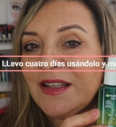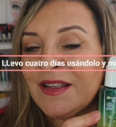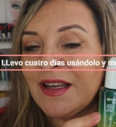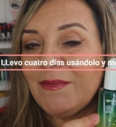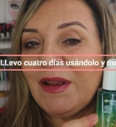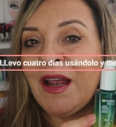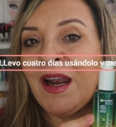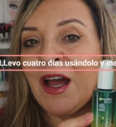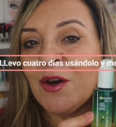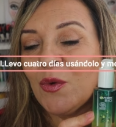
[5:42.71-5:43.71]
si se elimina
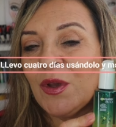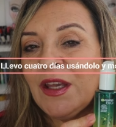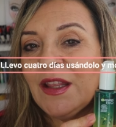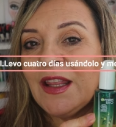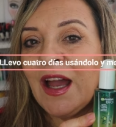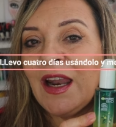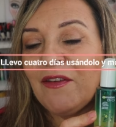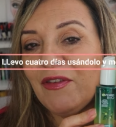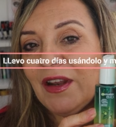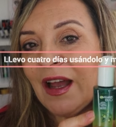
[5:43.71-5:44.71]
la arruguita,
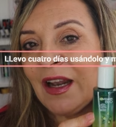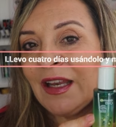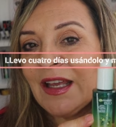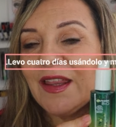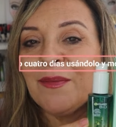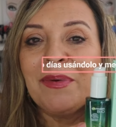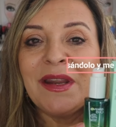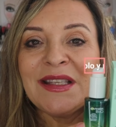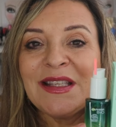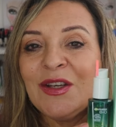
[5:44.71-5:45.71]
la fina línea de
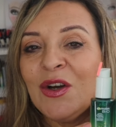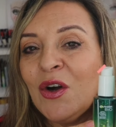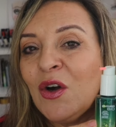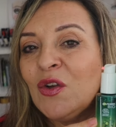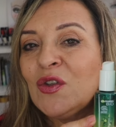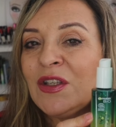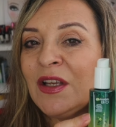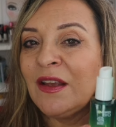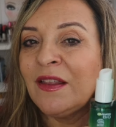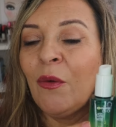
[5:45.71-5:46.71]
expresión,
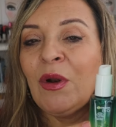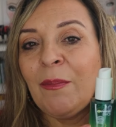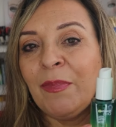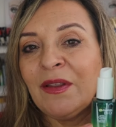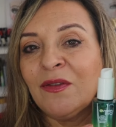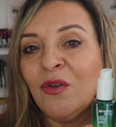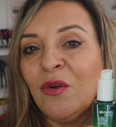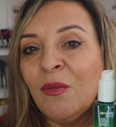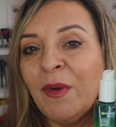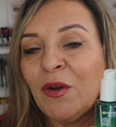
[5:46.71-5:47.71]
si tengo un
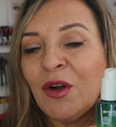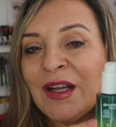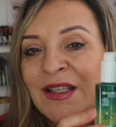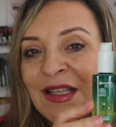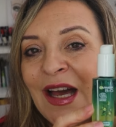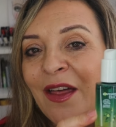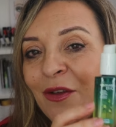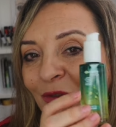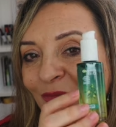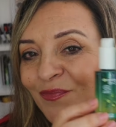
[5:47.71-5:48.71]
aspecto menos
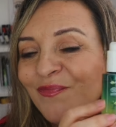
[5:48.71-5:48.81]
cansado.